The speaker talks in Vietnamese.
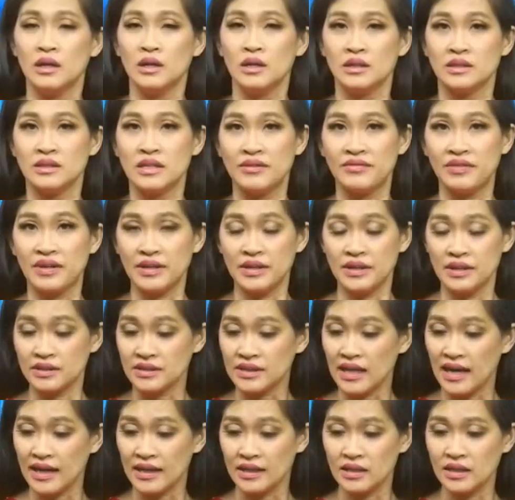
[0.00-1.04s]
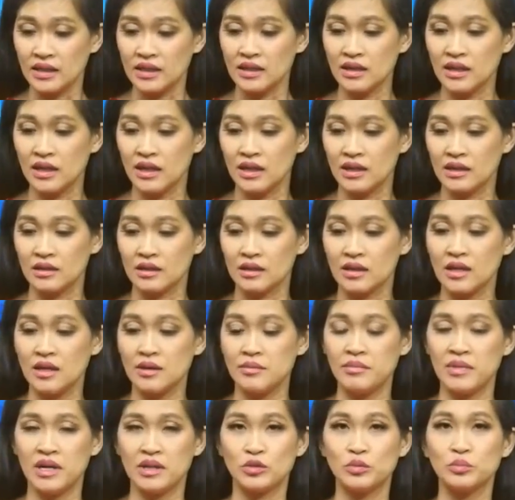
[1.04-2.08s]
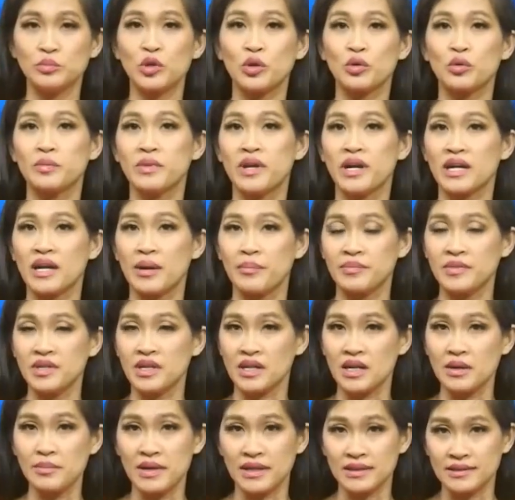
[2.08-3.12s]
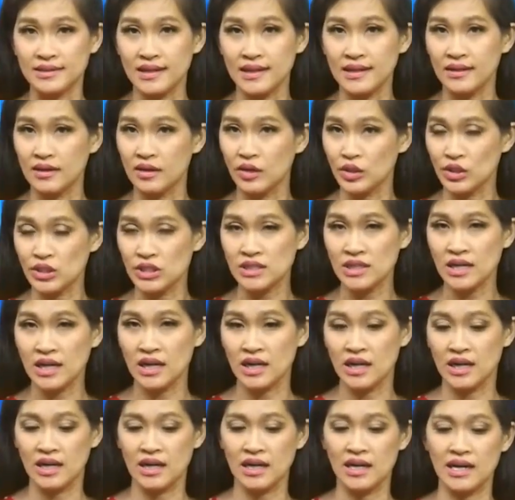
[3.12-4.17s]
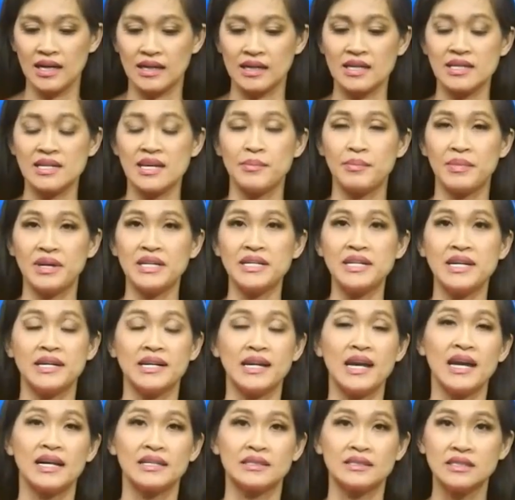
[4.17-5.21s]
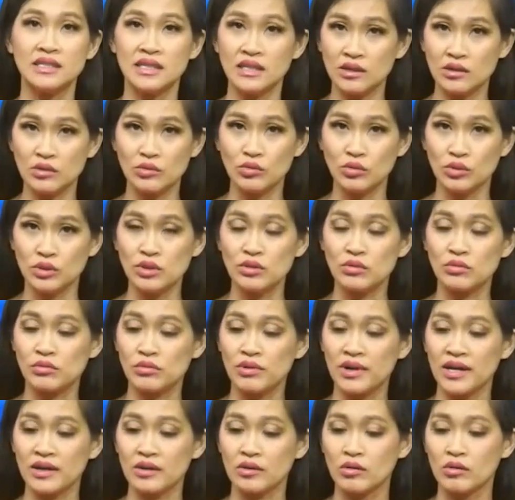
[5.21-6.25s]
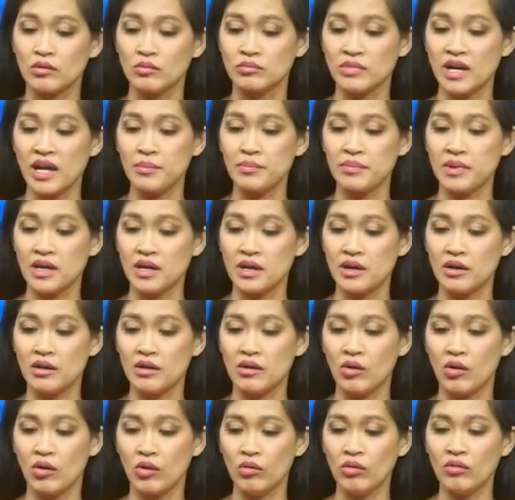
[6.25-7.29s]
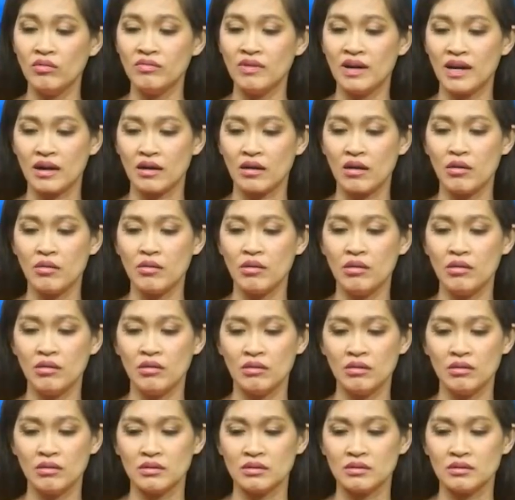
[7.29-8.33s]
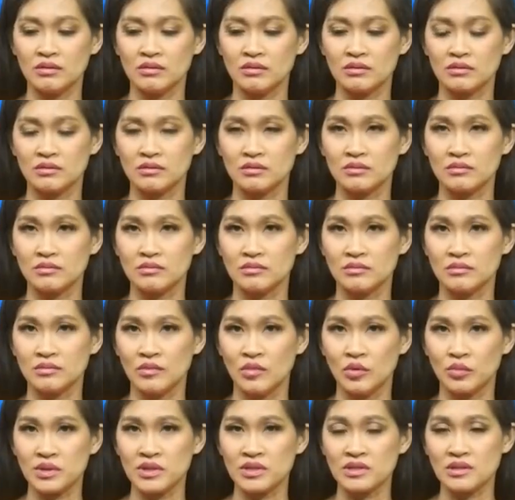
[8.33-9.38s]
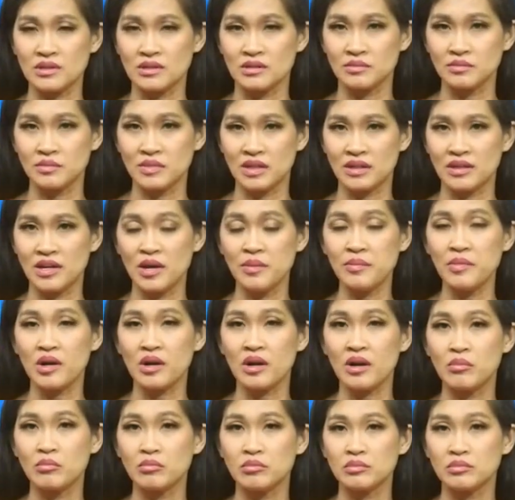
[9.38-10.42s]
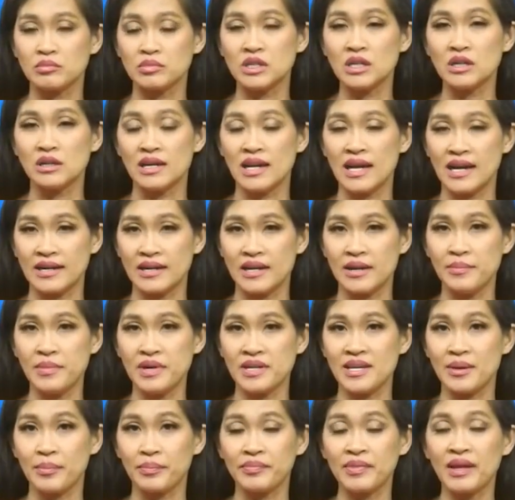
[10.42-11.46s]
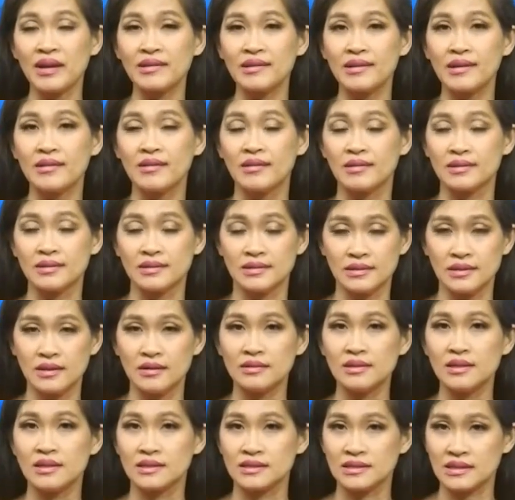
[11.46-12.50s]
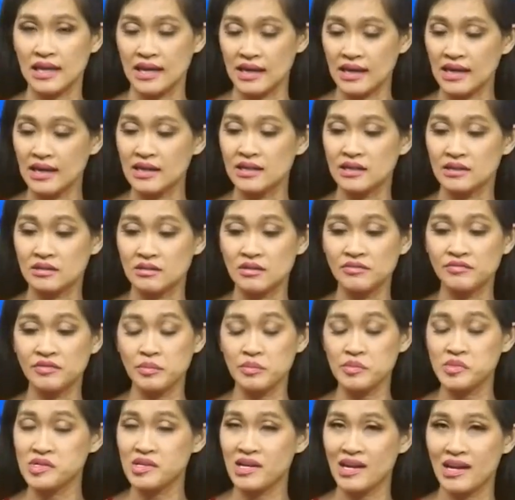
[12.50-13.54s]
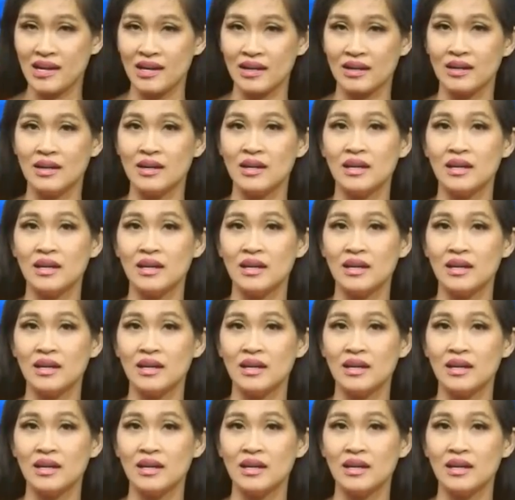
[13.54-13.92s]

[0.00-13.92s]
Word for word: Dạ, và hiện tại thì khi mà chúng tôi cũng đã cập nhật cái bản tin nói rằng là cái nhà máy điện hạt nhân của Ukraine cũng đã bị nổ, và có một cái sự mà nếu mà không dừng lại để mà dập tắt cái ngọn lửa đó thì sẽ gây ra chất phóng xạ.